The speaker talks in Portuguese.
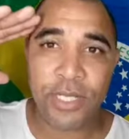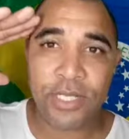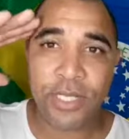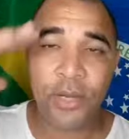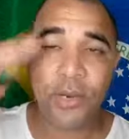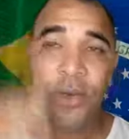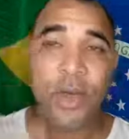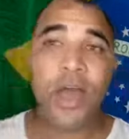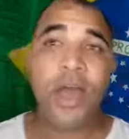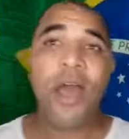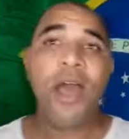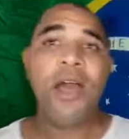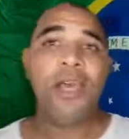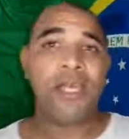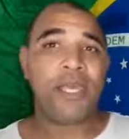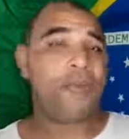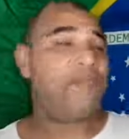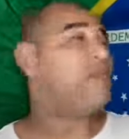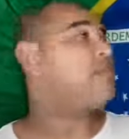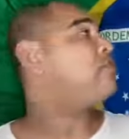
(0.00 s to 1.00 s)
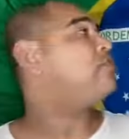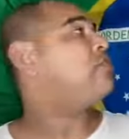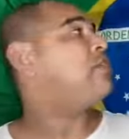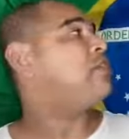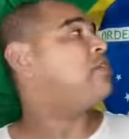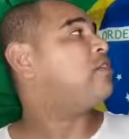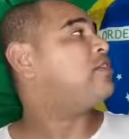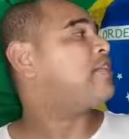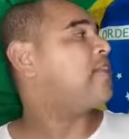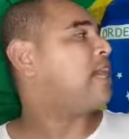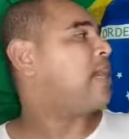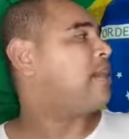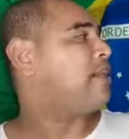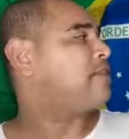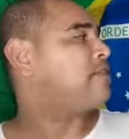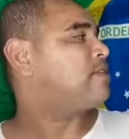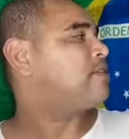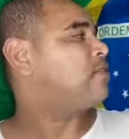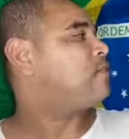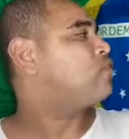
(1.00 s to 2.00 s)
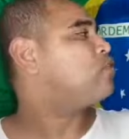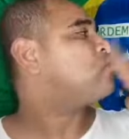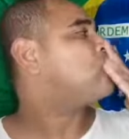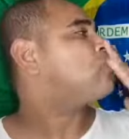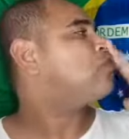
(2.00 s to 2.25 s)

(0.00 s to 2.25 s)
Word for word: nação e abençoe a nossa casa.